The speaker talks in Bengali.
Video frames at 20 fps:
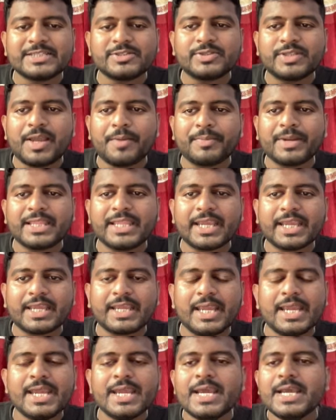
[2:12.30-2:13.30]
যদি আমরা দেখি
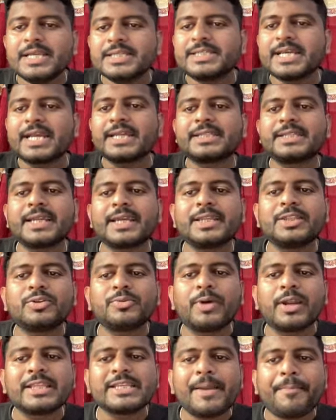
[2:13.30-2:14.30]
সেক্ষেত্রে কিন্তু
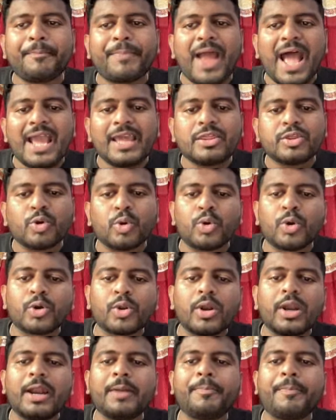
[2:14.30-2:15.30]
বলা যায় প্রায় ষোলো
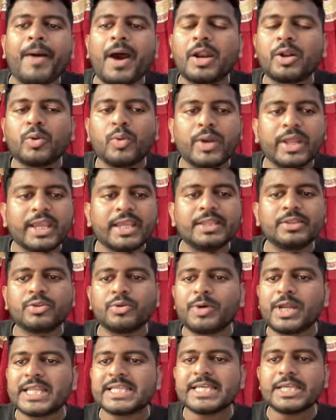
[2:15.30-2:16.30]
ডলার পার করে কিন্তু
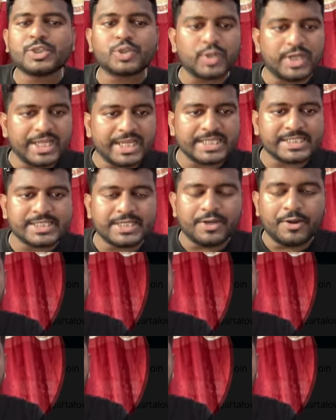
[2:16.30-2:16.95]
বলা যায় চলে গেছিলো